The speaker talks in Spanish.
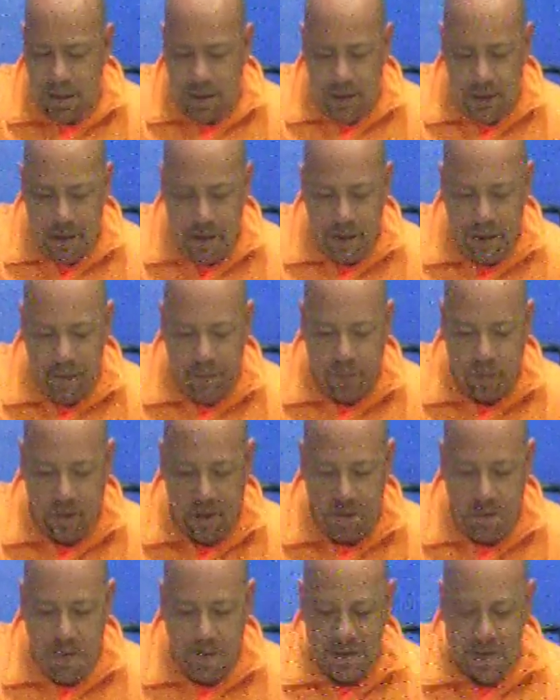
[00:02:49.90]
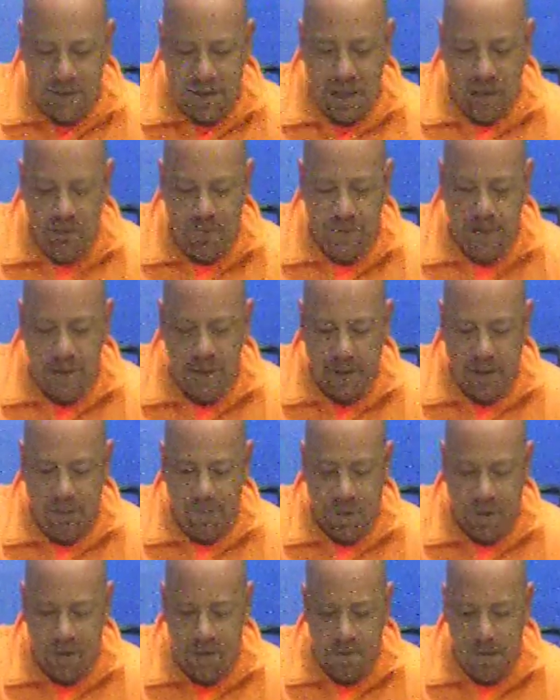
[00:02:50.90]
Deportivo Manzano enfrenta
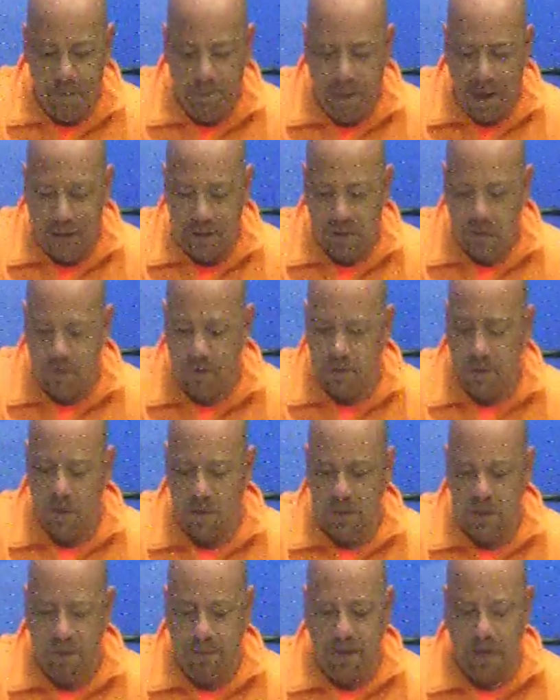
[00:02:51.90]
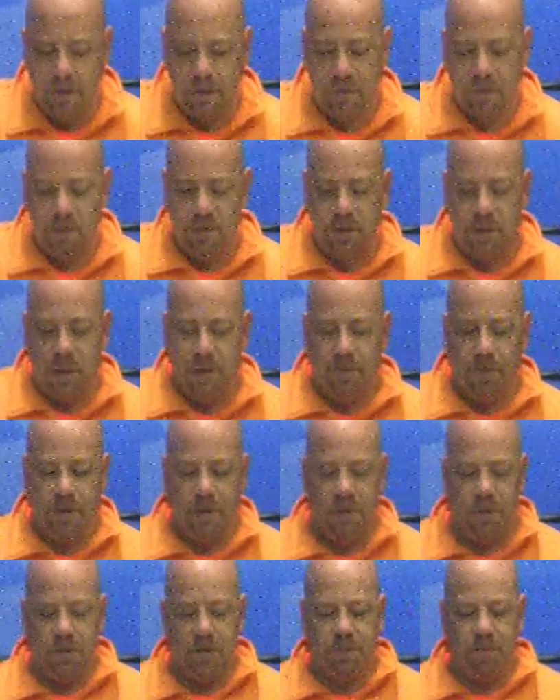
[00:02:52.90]
Deportivo El Pato. Los Ébanos contra
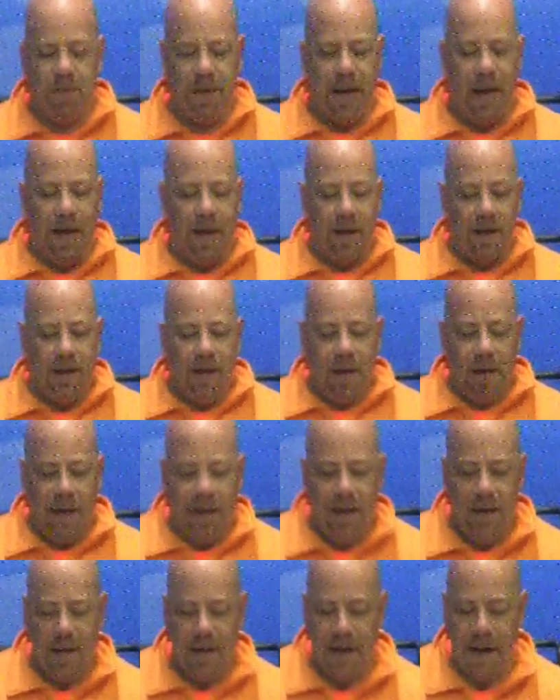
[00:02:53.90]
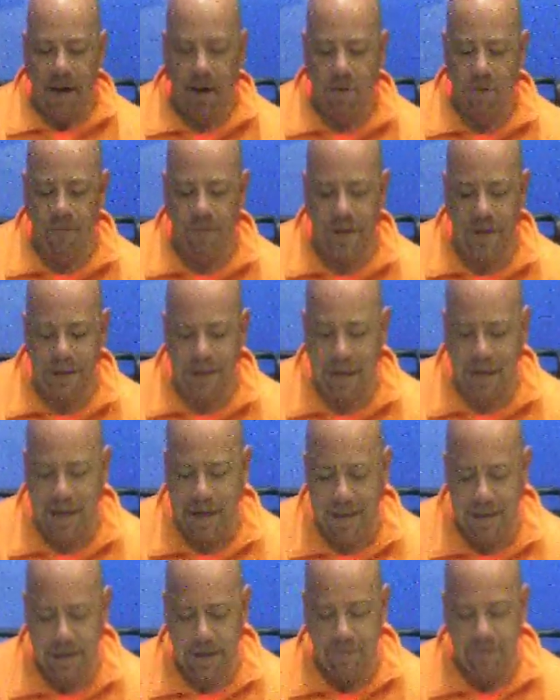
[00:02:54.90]
Deportivo Espea. El Naranjo enfrenta
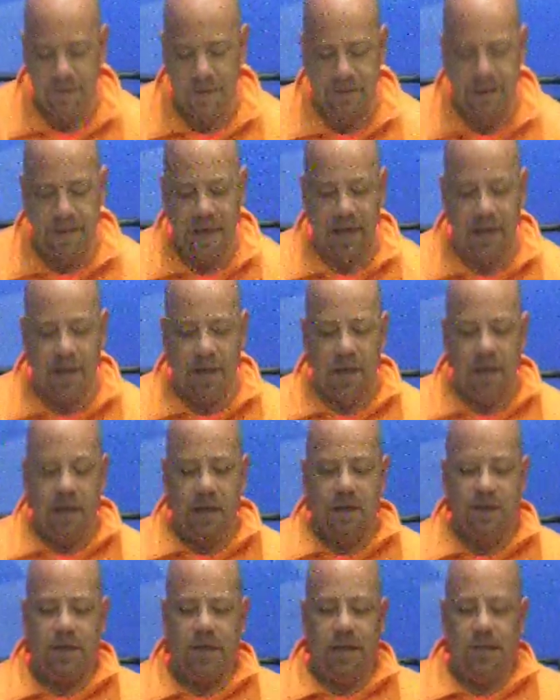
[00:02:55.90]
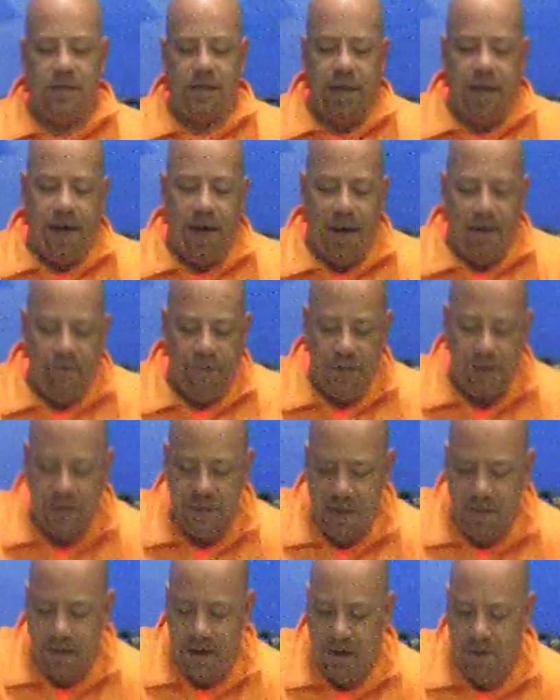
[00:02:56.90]
Alejandra FC. Chelsea
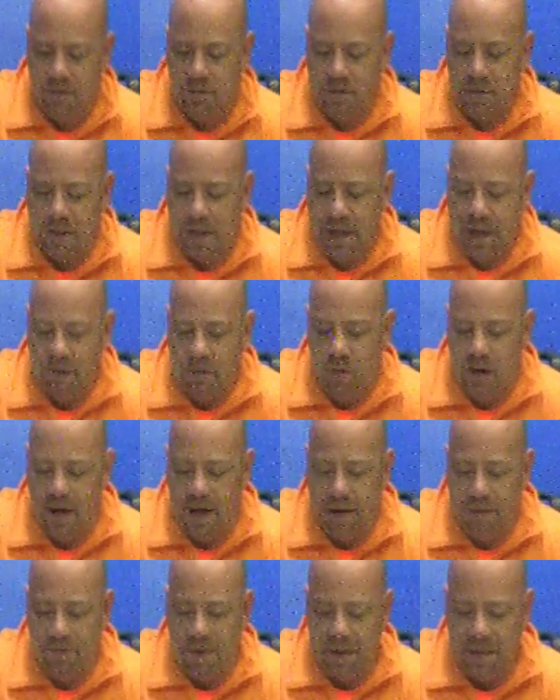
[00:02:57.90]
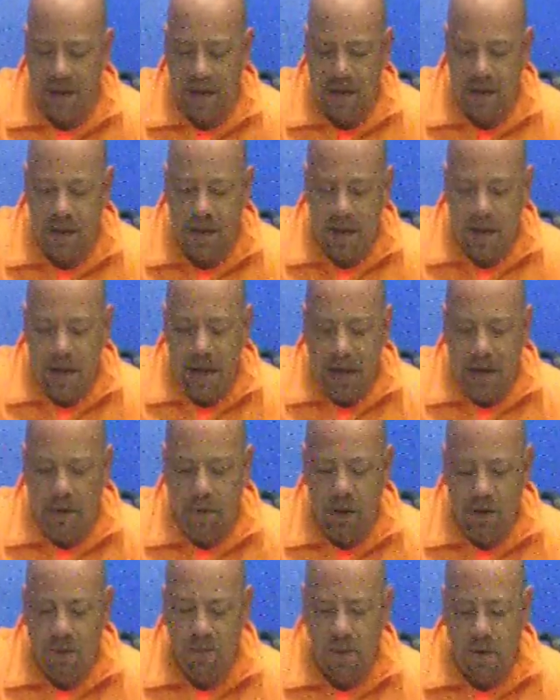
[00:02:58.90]
FC va contra Juan Capitán, el
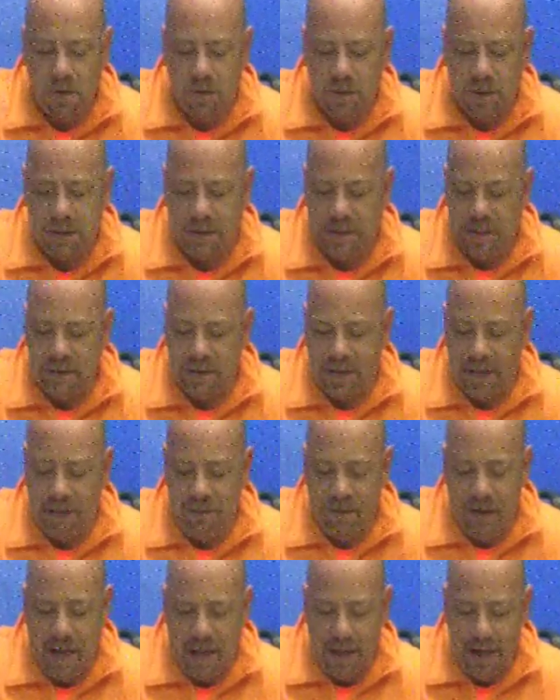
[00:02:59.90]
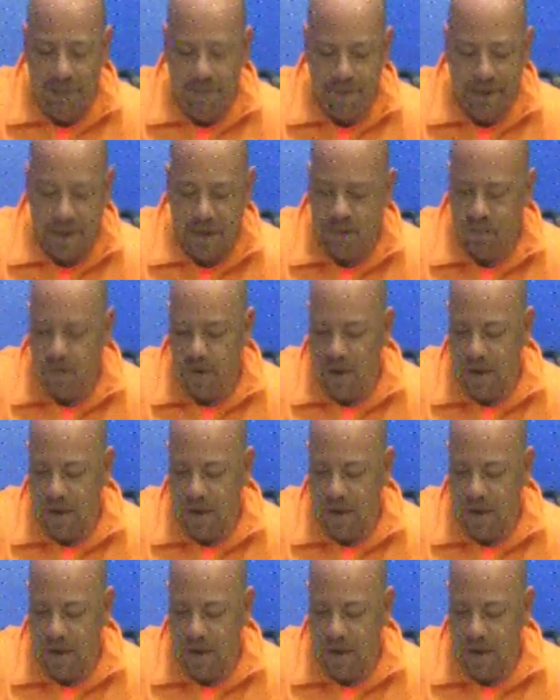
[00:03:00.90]
Olivo contra Santa Librada, esto en